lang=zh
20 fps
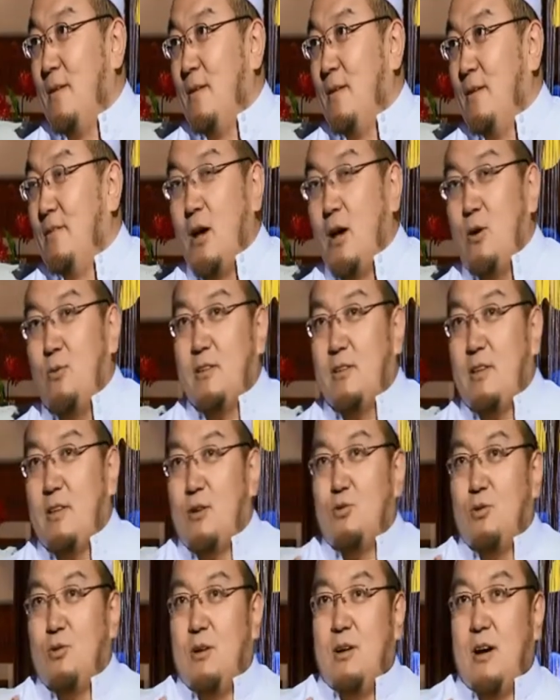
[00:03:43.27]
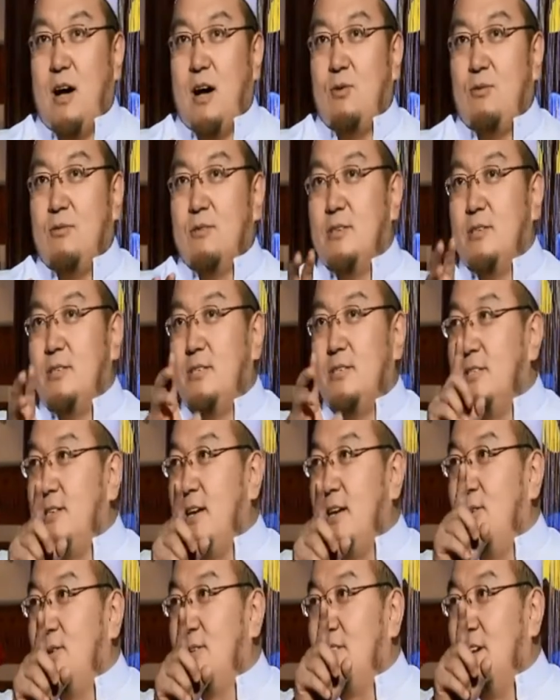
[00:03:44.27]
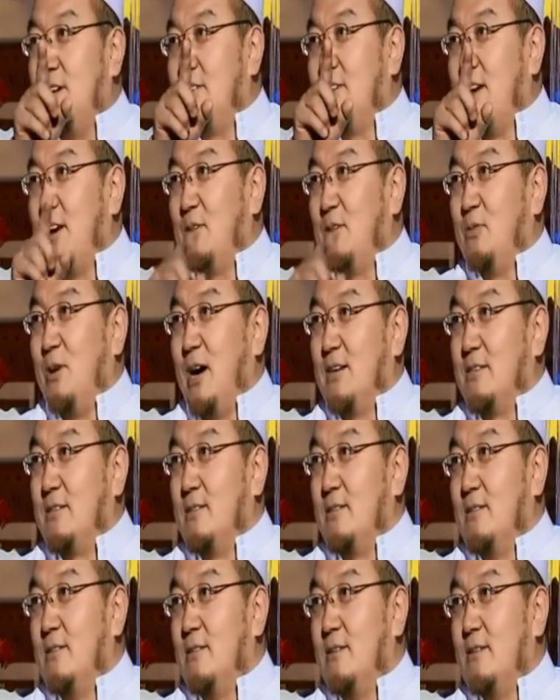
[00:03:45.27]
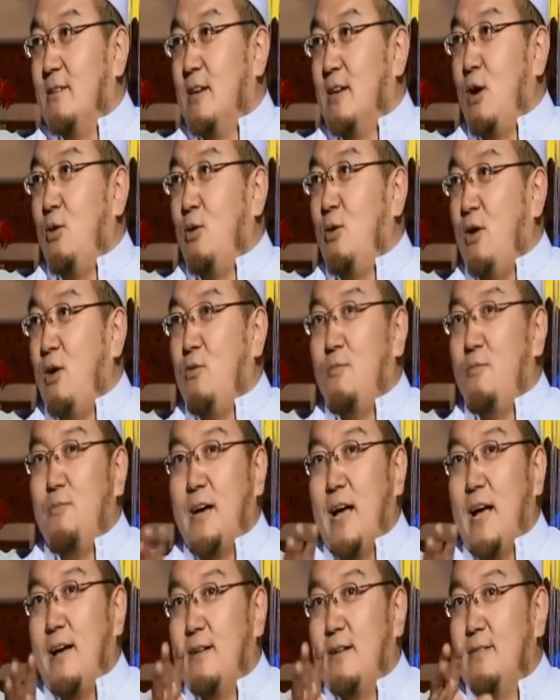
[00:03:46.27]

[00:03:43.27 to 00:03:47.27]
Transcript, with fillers: 然后呢，他说：“阿訇，你今天要讲这样的娃子。”然后阿訇不敢，